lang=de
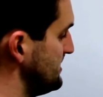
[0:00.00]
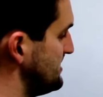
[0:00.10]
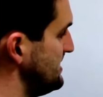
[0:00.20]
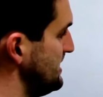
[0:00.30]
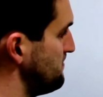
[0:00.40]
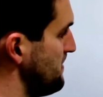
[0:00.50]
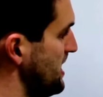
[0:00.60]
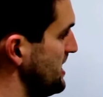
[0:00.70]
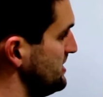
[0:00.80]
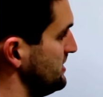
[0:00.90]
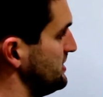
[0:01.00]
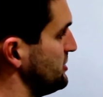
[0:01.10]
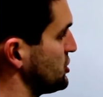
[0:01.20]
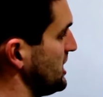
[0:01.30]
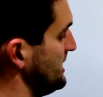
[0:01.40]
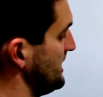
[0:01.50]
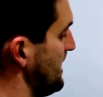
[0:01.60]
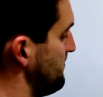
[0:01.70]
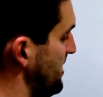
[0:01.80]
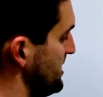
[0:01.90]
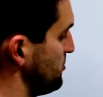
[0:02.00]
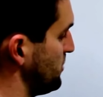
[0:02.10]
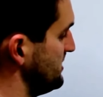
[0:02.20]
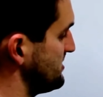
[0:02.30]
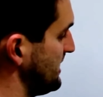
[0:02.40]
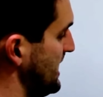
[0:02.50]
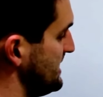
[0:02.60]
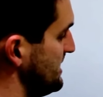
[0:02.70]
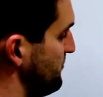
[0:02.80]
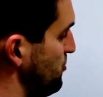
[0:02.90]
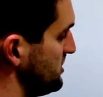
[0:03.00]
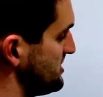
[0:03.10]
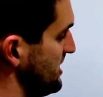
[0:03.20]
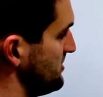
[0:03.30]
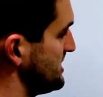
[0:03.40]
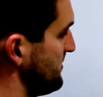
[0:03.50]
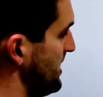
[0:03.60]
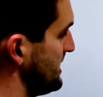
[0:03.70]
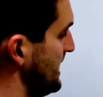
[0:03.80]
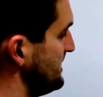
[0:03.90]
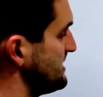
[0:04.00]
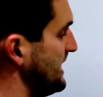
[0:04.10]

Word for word: Sigma, die Standardabweichung ist gleich die Wurzel aus der Varianz.